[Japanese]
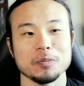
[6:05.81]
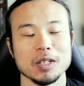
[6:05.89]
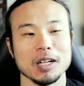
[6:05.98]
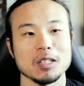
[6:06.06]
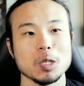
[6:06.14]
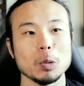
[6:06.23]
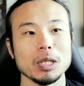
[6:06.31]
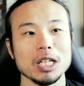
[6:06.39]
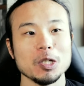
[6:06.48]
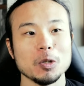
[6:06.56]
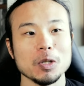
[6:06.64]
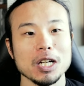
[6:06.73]
だからそこ
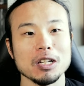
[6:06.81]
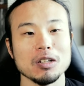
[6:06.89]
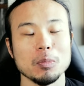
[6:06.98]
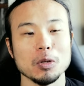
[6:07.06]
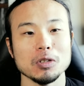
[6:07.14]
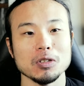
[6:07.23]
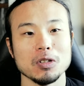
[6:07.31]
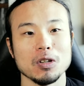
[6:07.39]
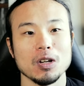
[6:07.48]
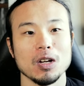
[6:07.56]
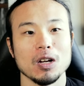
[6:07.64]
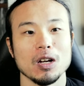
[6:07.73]
でようやく僕の